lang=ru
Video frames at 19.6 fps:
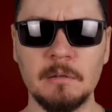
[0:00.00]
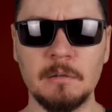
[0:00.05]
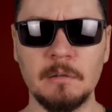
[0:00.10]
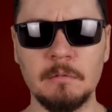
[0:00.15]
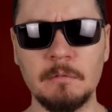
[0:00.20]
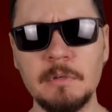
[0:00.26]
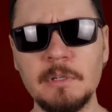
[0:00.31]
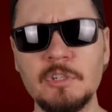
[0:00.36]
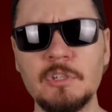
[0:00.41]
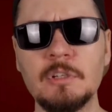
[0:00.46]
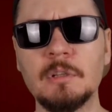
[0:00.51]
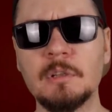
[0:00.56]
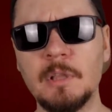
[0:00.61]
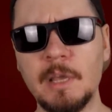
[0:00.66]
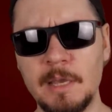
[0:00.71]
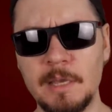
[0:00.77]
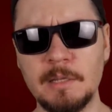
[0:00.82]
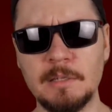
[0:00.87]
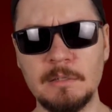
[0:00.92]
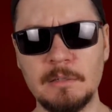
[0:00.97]
вы
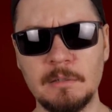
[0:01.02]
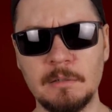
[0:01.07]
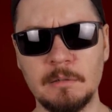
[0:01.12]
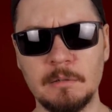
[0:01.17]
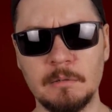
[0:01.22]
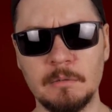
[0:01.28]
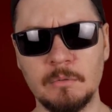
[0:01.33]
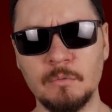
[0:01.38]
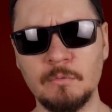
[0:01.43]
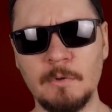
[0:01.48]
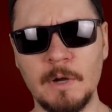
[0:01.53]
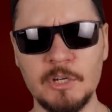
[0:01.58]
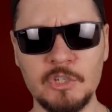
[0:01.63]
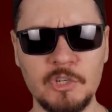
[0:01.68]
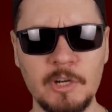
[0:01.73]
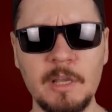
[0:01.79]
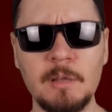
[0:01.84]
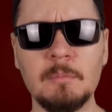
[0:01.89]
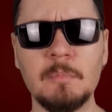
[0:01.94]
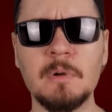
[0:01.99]
считаете,
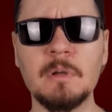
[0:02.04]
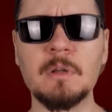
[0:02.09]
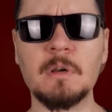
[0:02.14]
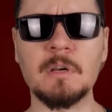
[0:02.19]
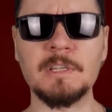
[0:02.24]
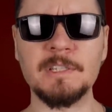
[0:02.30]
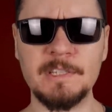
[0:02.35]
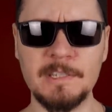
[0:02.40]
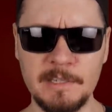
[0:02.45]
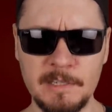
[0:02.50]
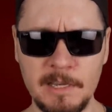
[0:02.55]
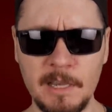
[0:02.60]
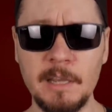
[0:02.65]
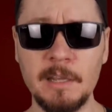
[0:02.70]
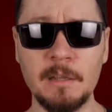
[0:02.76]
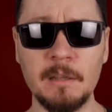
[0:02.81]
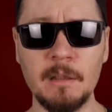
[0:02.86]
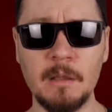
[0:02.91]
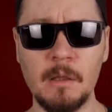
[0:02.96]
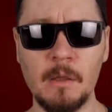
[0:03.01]
уважаемые
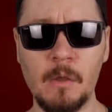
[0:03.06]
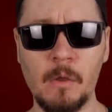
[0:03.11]
россияне,